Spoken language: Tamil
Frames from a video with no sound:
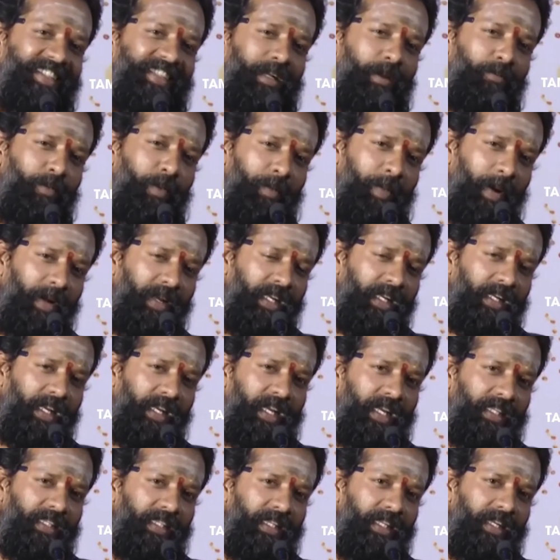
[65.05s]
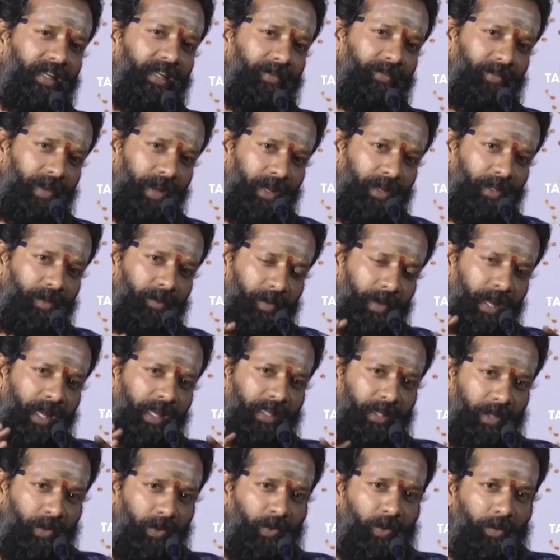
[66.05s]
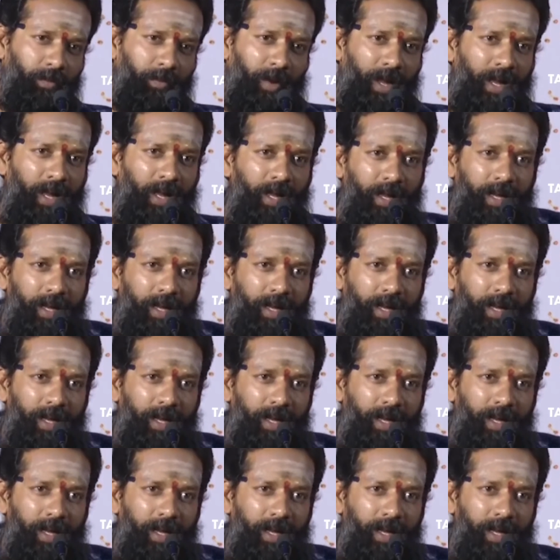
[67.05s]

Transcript: நம்ம பண்ணியிருக்க கதை வேல்யூபிளாக இருக்குமா